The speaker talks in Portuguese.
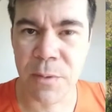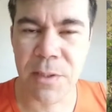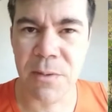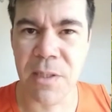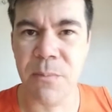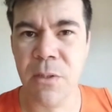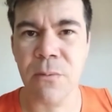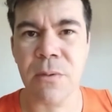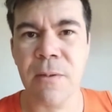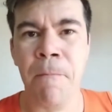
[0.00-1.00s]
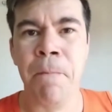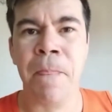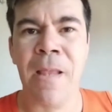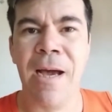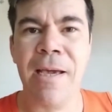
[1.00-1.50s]
com os teus amigos
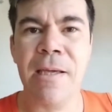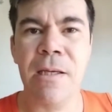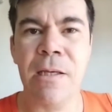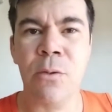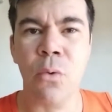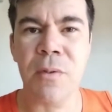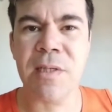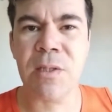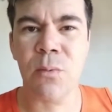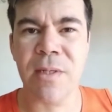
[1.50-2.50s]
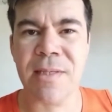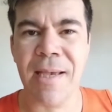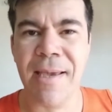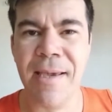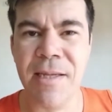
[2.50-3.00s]
aí em todas as suas
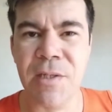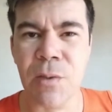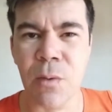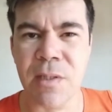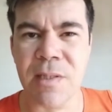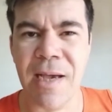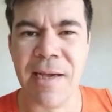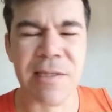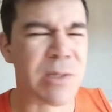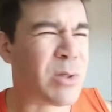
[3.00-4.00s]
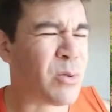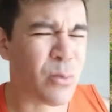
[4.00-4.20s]
redes sociais,